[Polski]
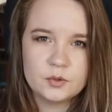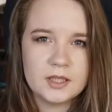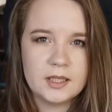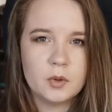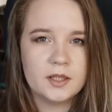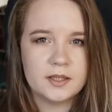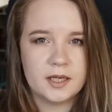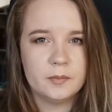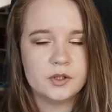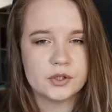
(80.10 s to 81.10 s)
tutaj
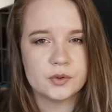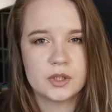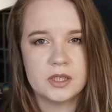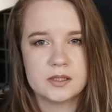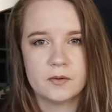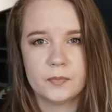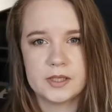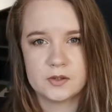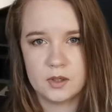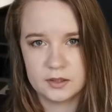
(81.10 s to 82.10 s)
bohaterami książki są
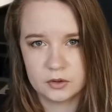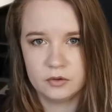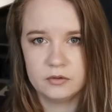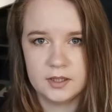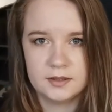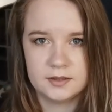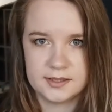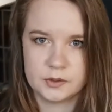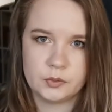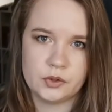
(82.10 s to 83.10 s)
nastolatkowie,
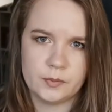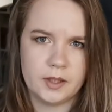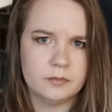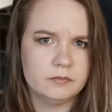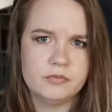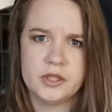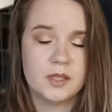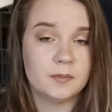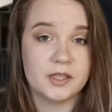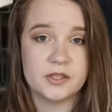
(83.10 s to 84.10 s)
tacy, którzy mają
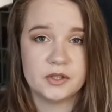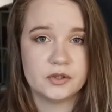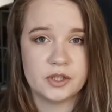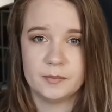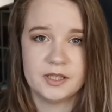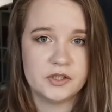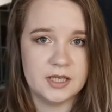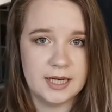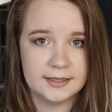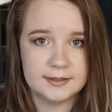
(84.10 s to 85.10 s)

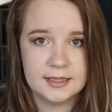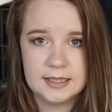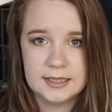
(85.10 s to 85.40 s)
17-18 lat.